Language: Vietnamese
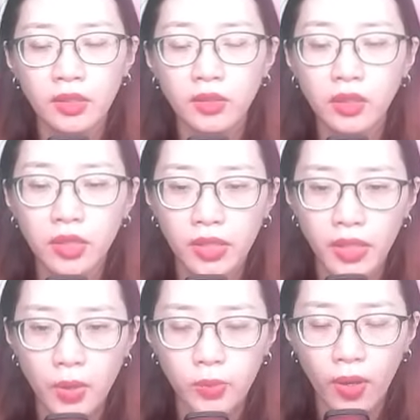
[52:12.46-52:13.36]
từ thời
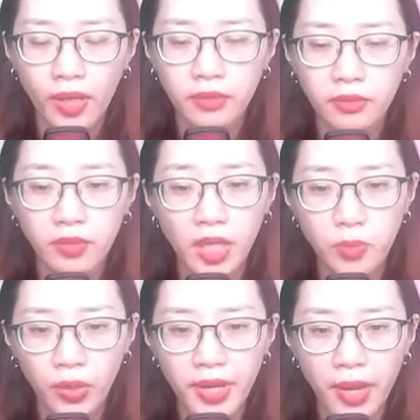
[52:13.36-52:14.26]
Hồng Hoang thì
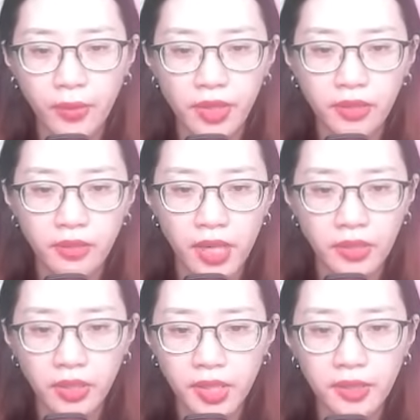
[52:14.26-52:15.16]
mũi đạo nhân đã
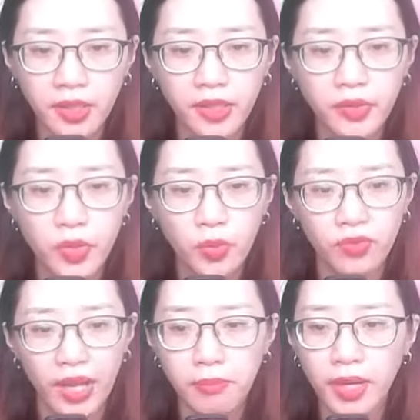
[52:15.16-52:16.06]
rất ít khi dùng
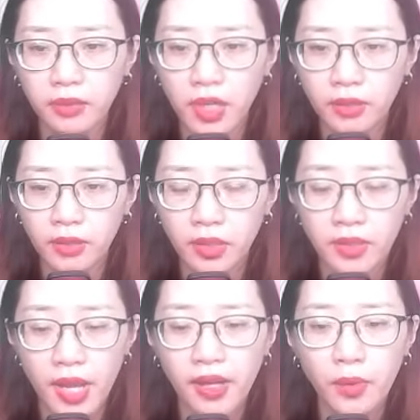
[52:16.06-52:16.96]
vẻ mặt thật
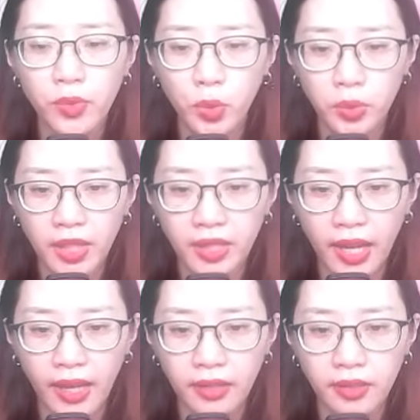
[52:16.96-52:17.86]
để ngao du thiên
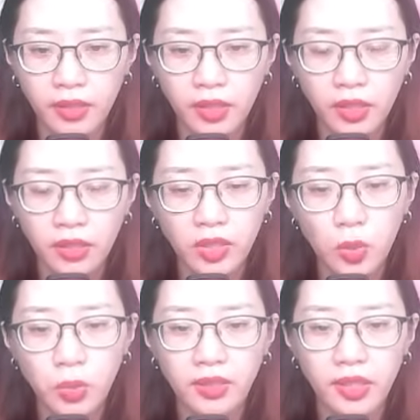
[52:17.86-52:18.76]
hạ.
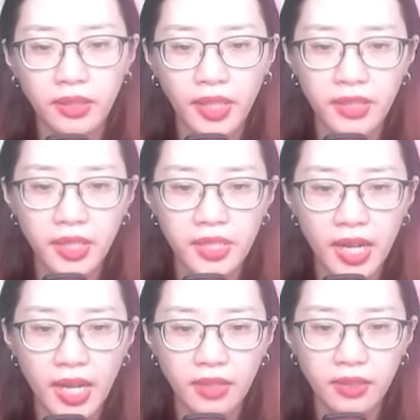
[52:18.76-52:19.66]
Không ngờ lần này đi
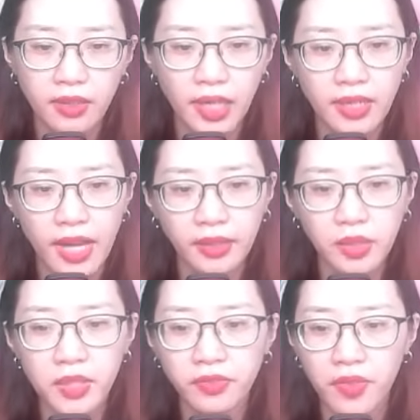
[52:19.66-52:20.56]
ra lại là
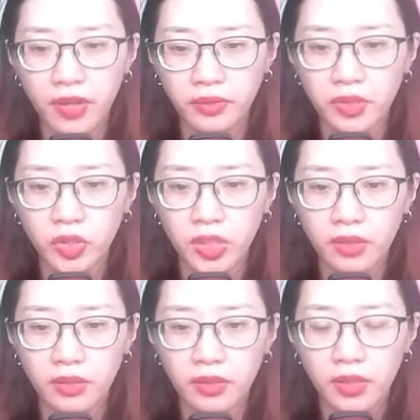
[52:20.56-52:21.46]
thân phận thật
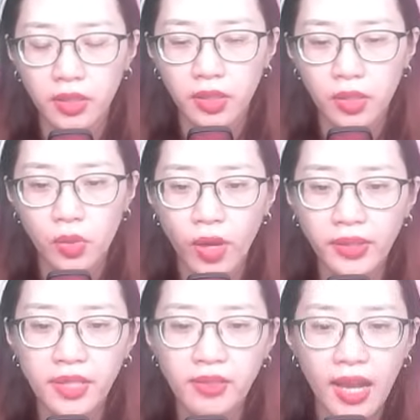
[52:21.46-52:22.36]
sự. Quả
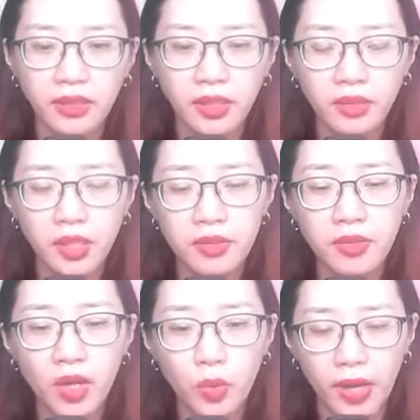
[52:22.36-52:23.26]
nhiên là người tính
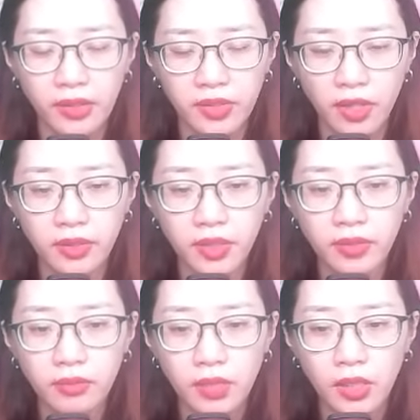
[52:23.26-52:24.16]
không bằng trời tính.